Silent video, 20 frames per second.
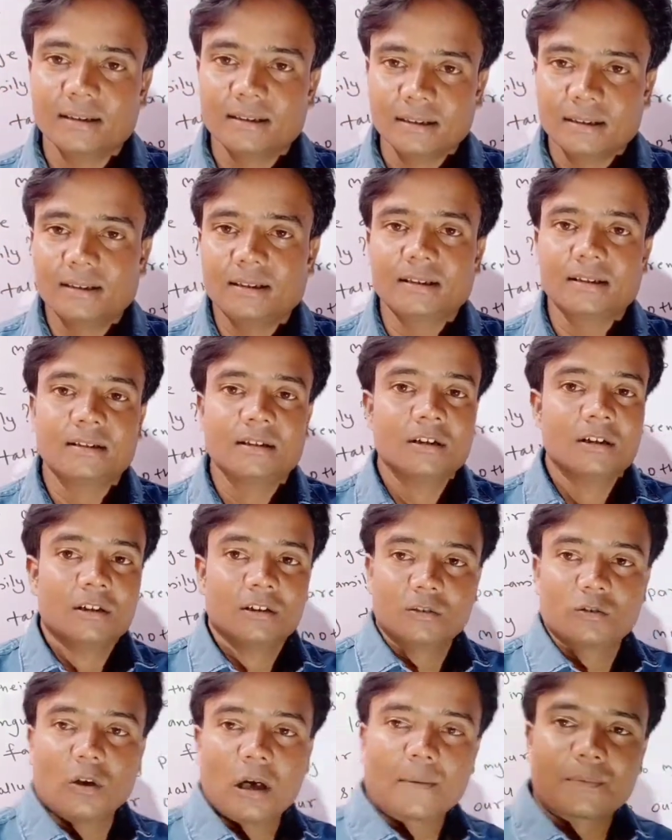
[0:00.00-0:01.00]
ठीक है
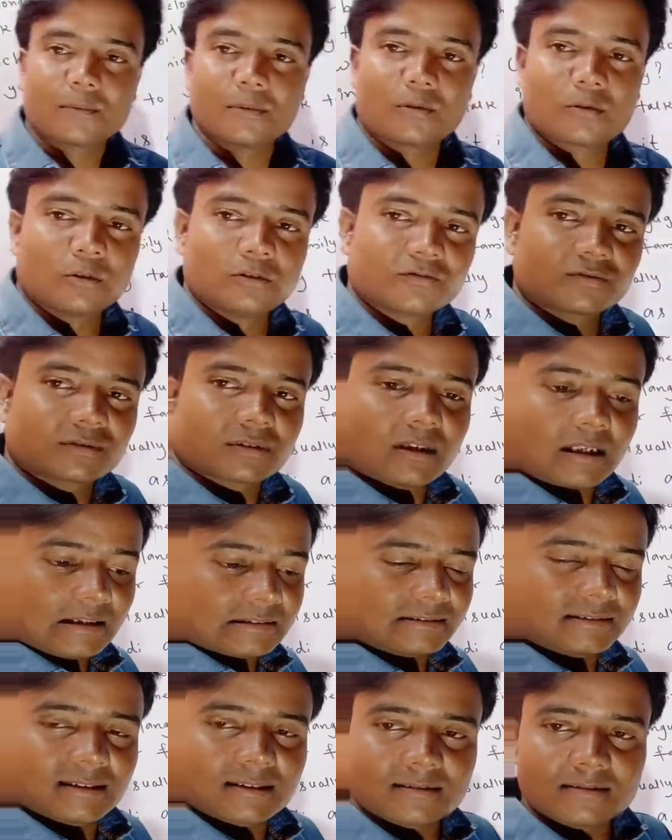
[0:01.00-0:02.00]
तो आपको कौन सा
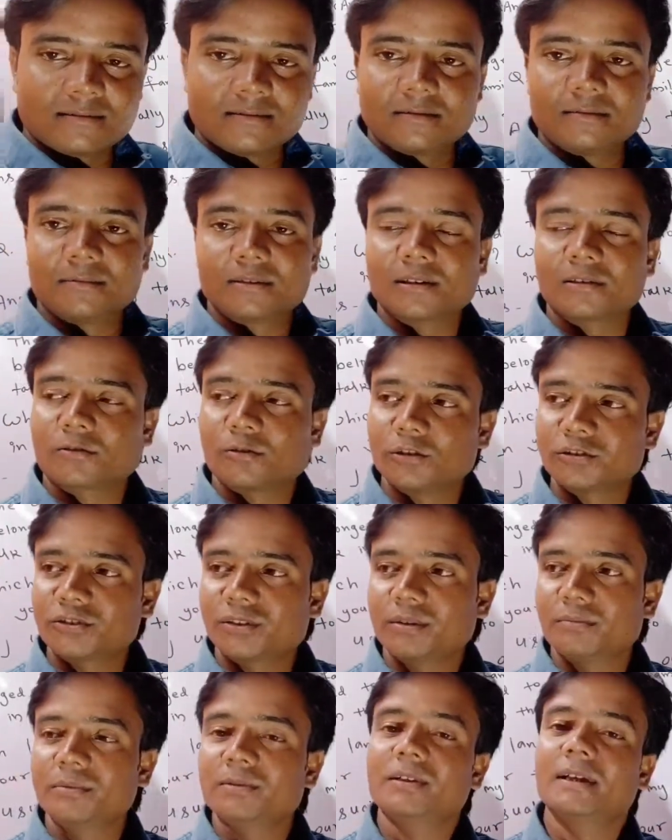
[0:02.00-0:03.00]
आंसर मतलब
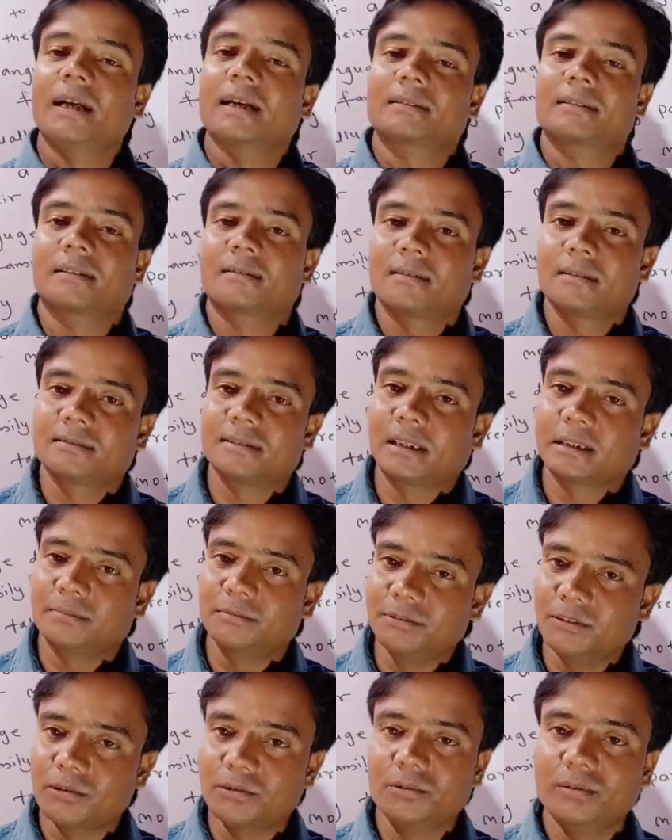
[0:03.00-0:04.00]
क्वेश्चन भी याद करना साथ
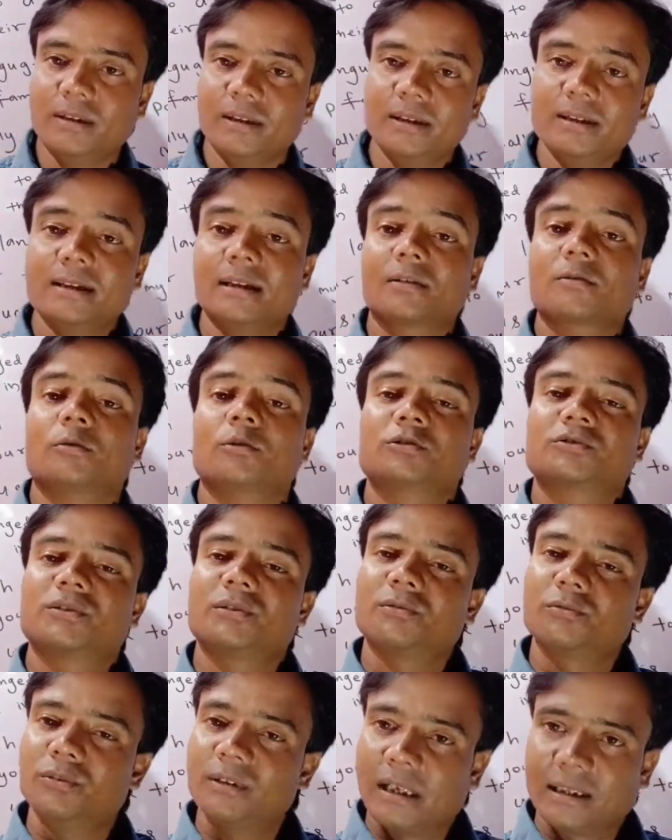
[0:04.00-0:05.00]
में ज़रूरी है या
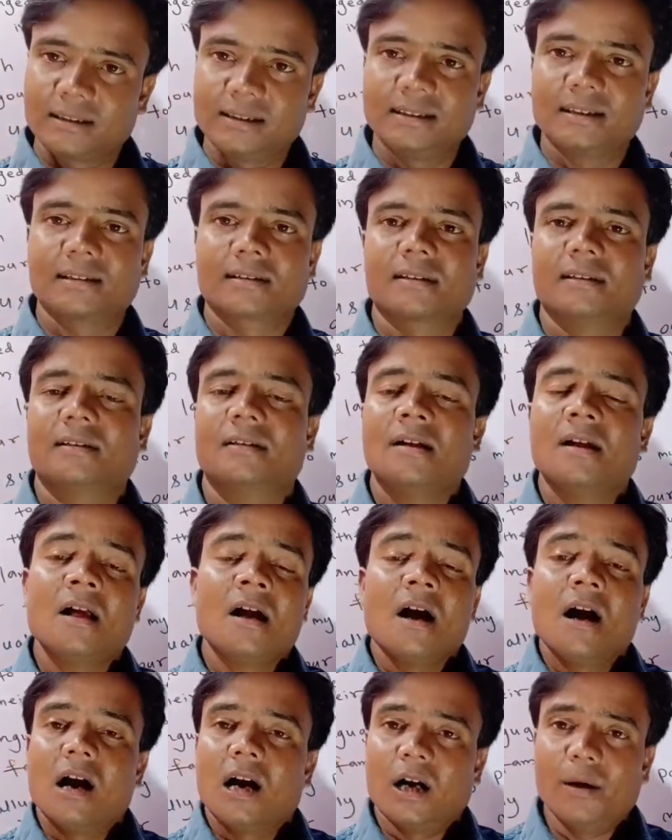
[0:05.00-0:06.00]
क्वेश्चन को याद नहीं करना
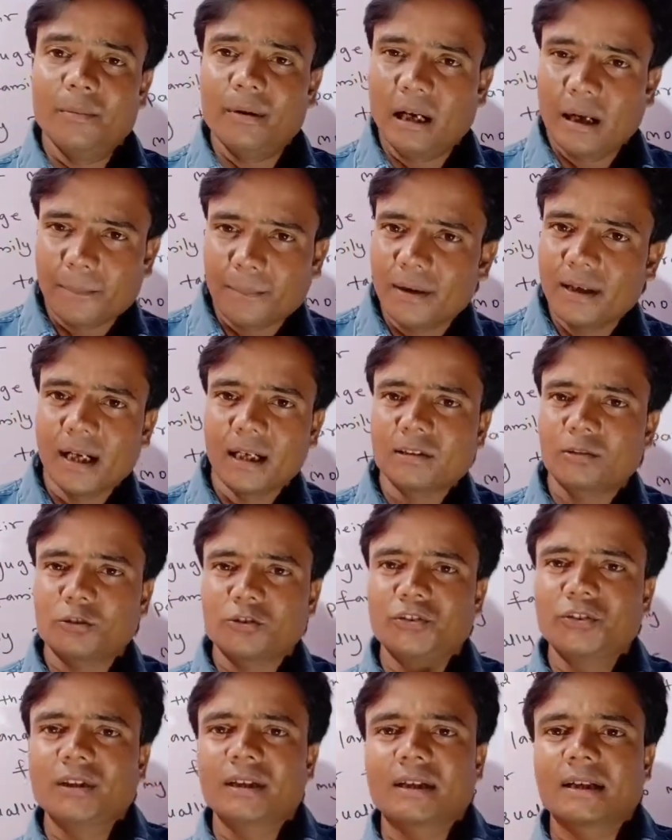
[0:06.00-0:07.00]
हम यहाँ पे याद
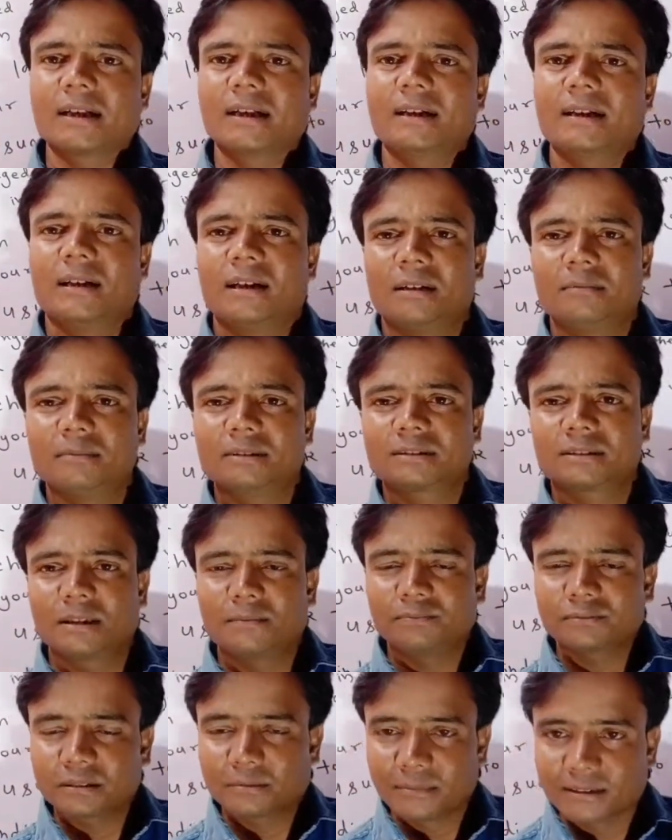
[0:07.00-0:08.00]
कुछ नहीं करेंगे हमें
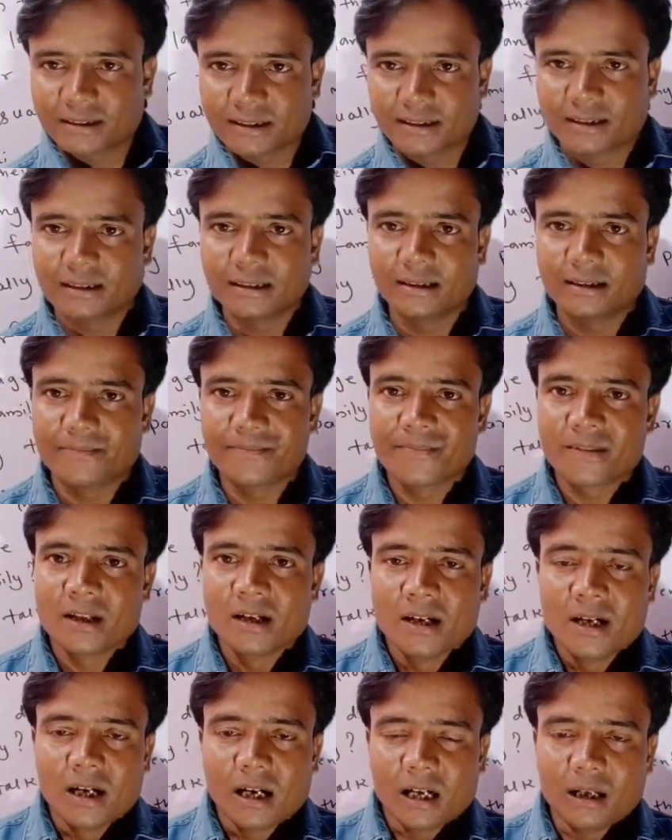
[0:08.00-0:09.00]
सिर्फ समझना है
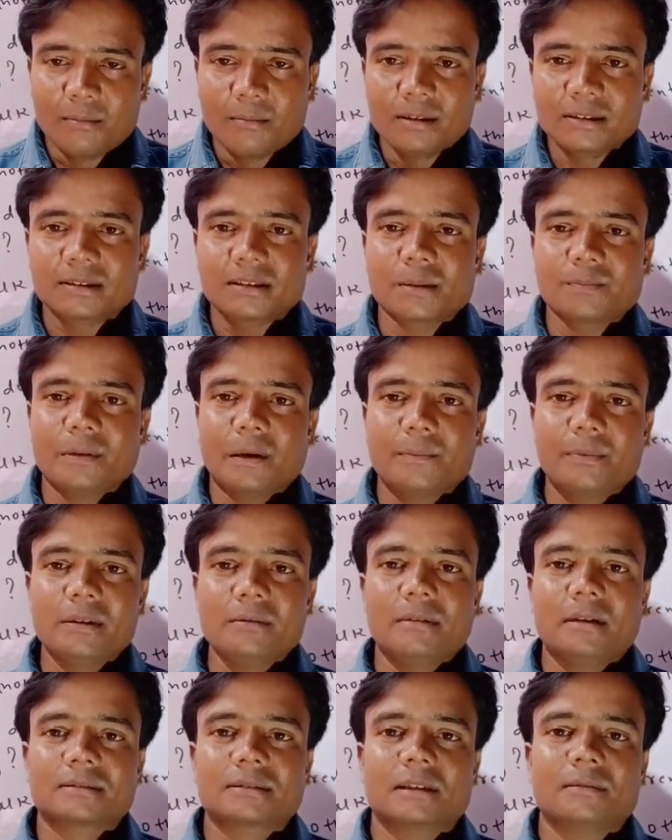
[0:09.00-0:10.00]
हमें सिर्फ अपनी
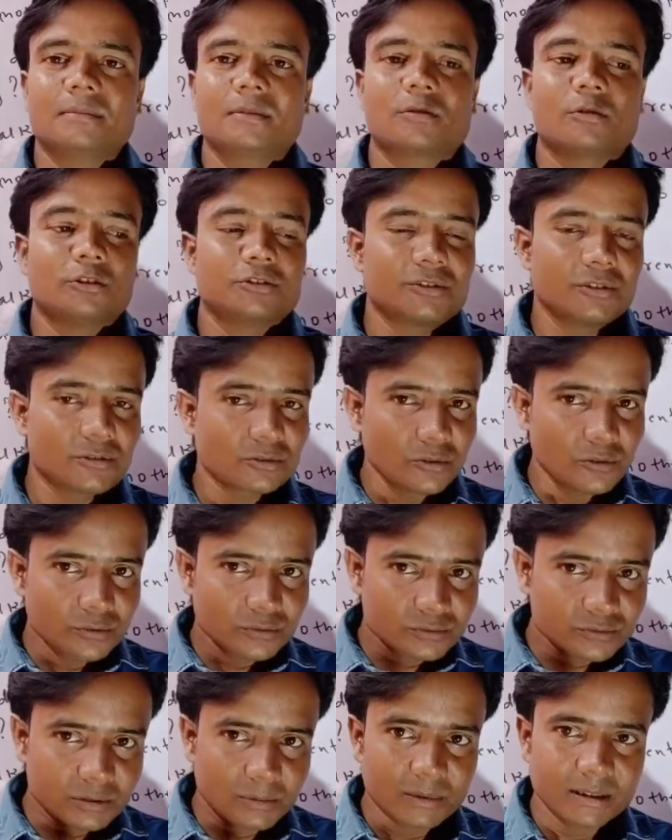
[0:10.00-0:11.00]
भाषा में क्वेश्चन को
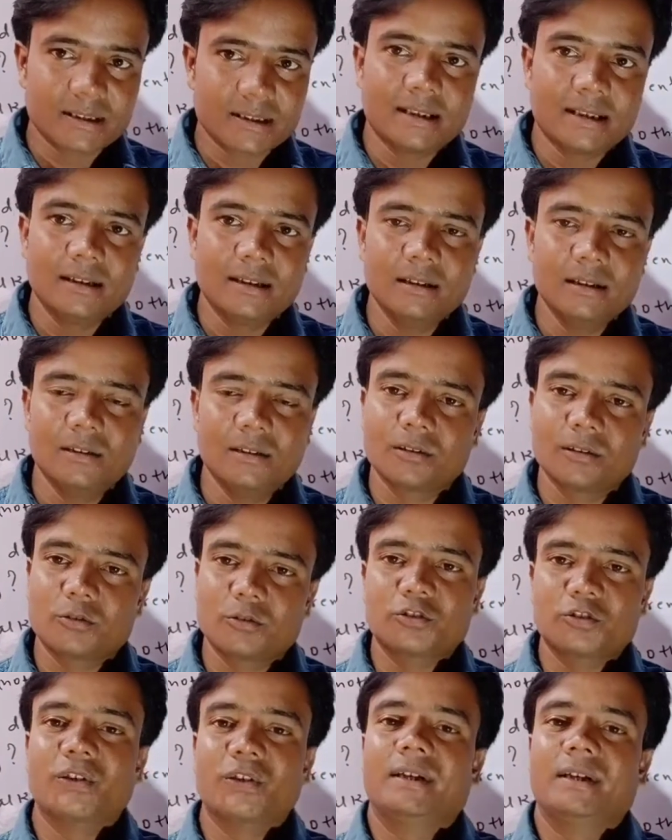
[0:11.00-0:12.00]
समझना है और
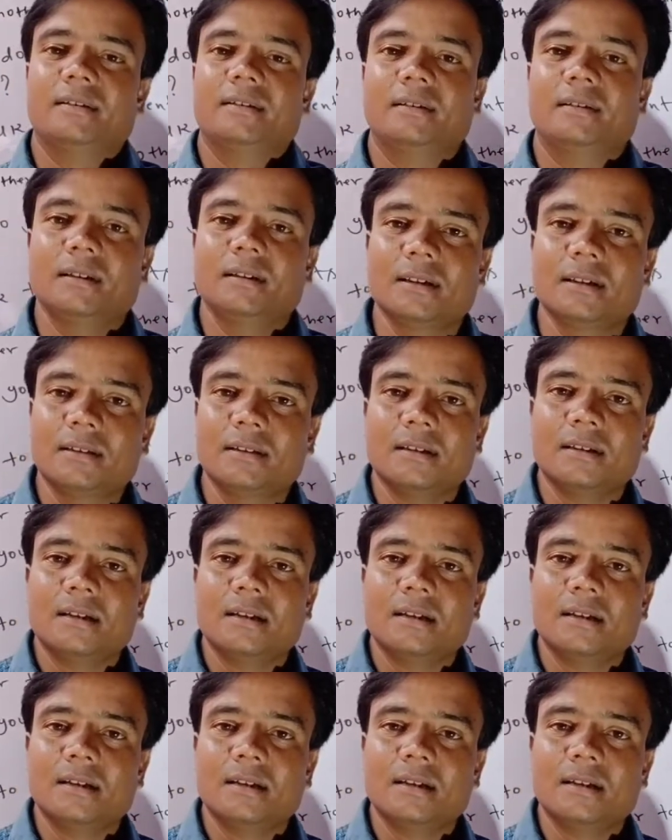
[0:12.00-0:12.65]
कुछ नहीं ठीक है